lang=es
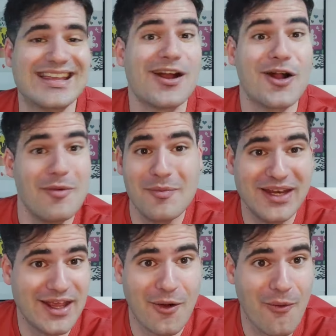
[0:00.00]
Eran como
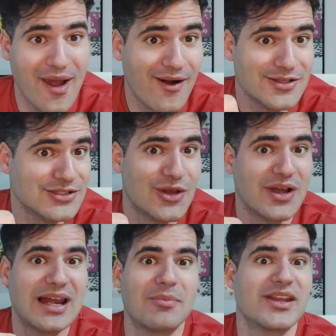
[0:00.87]
minijuegos,
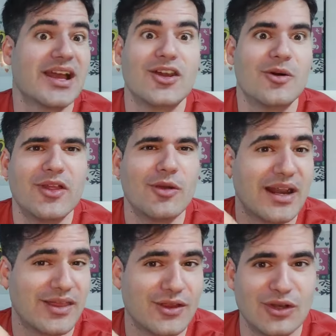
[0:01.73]
solo que le ponían el nombre de
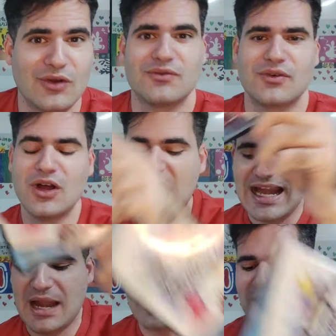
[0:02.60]
Operación Triunfo.
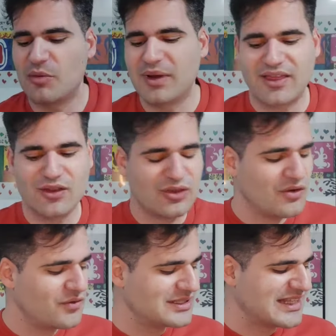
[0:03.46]
La marca Operación
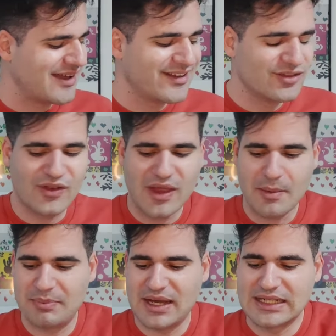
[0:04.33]
Triunfo estaba en todas
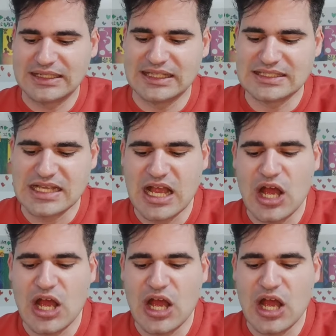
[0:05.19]
partes.